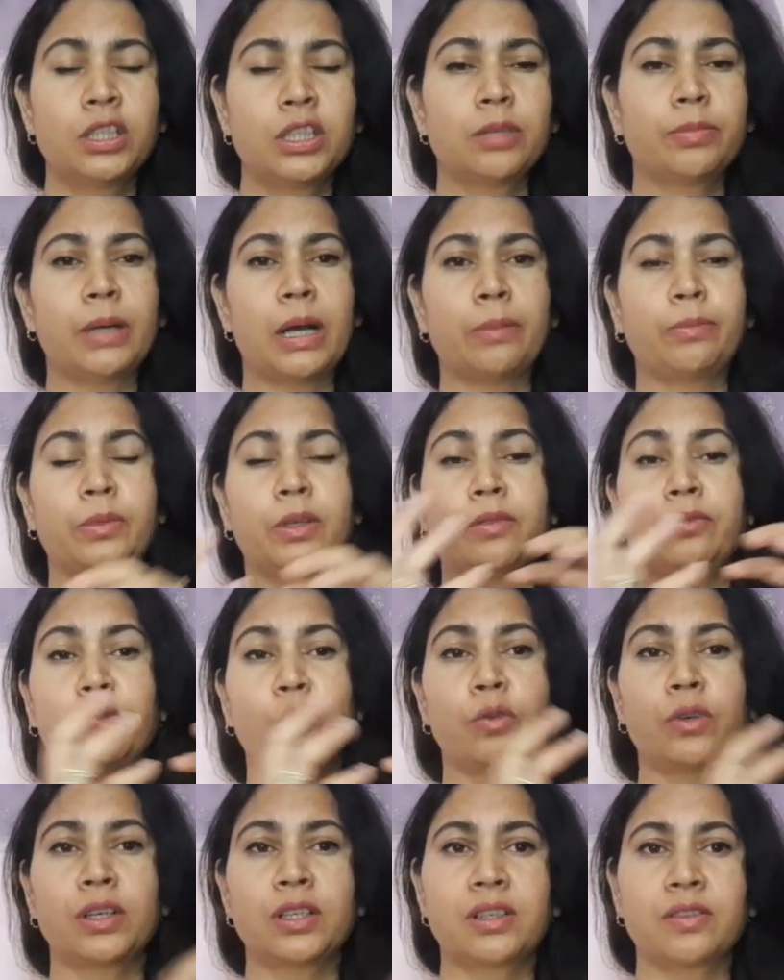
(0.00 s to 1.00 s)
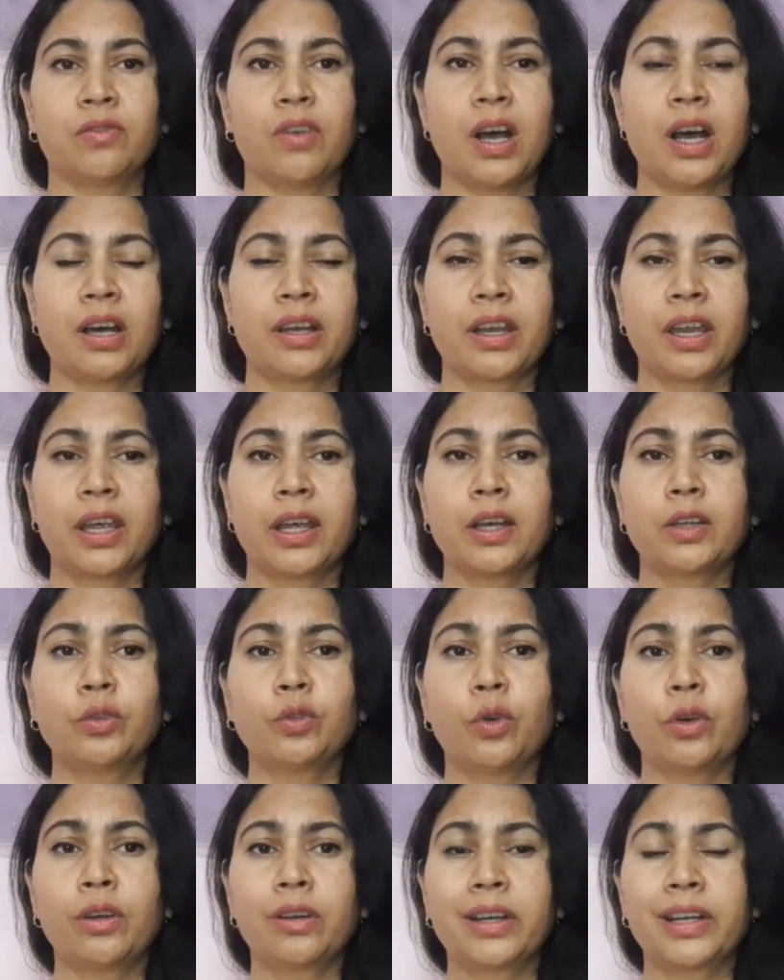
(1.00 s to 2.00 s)
जब आपका फोकस वहां रहेगा
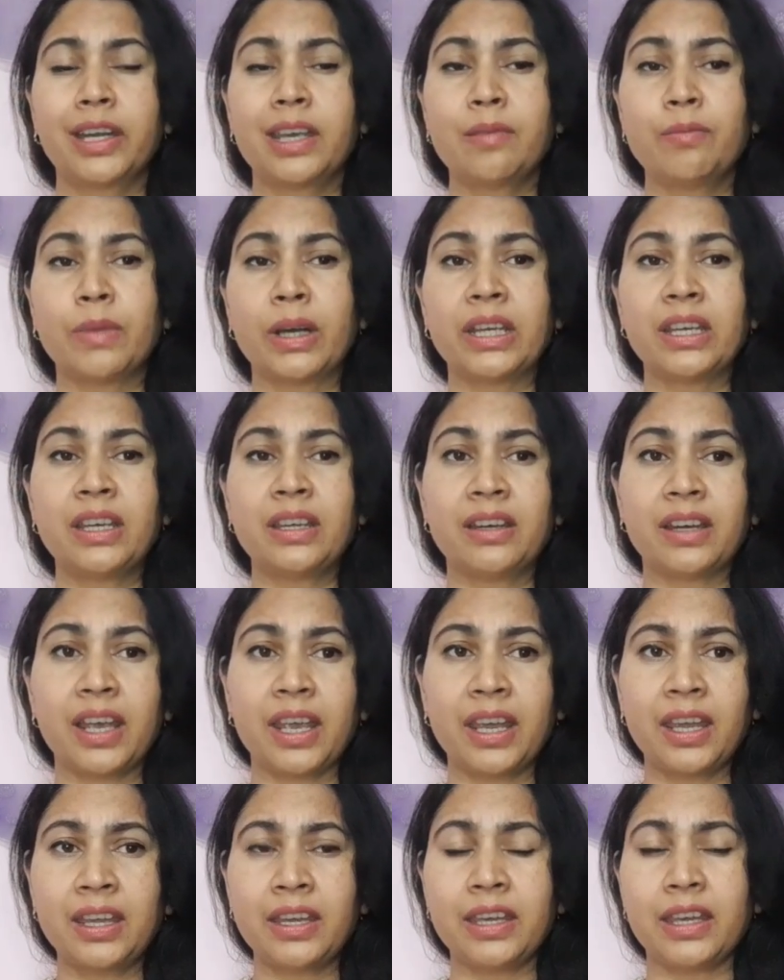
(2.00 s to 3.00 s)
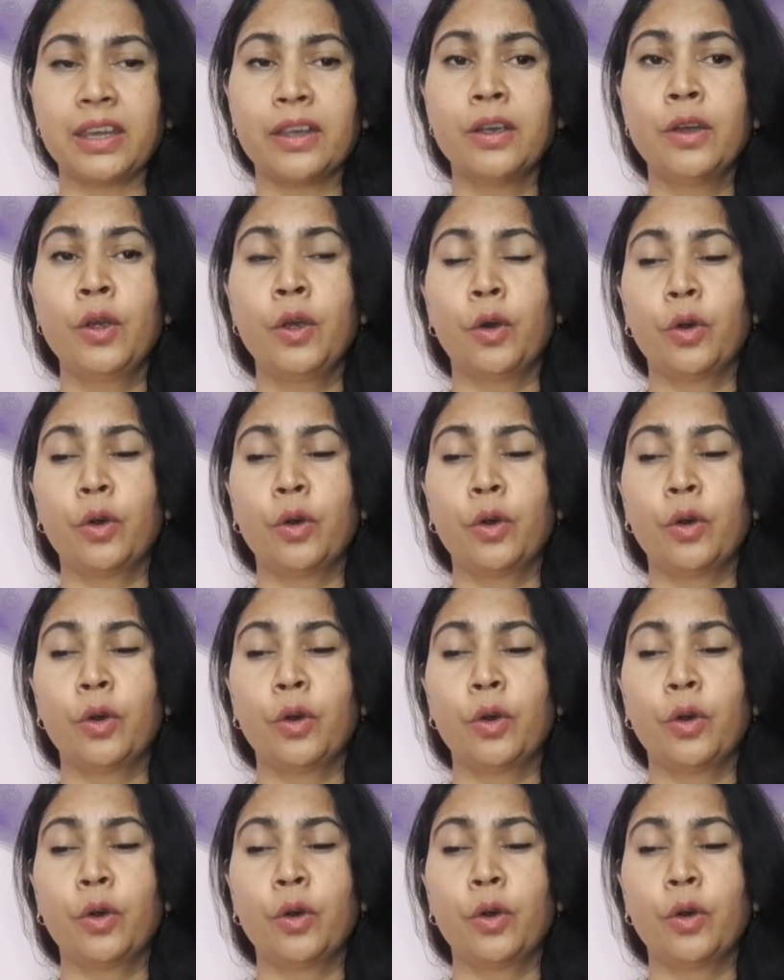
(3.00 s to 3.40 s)
तो ऑलरेडी मनी रहेगी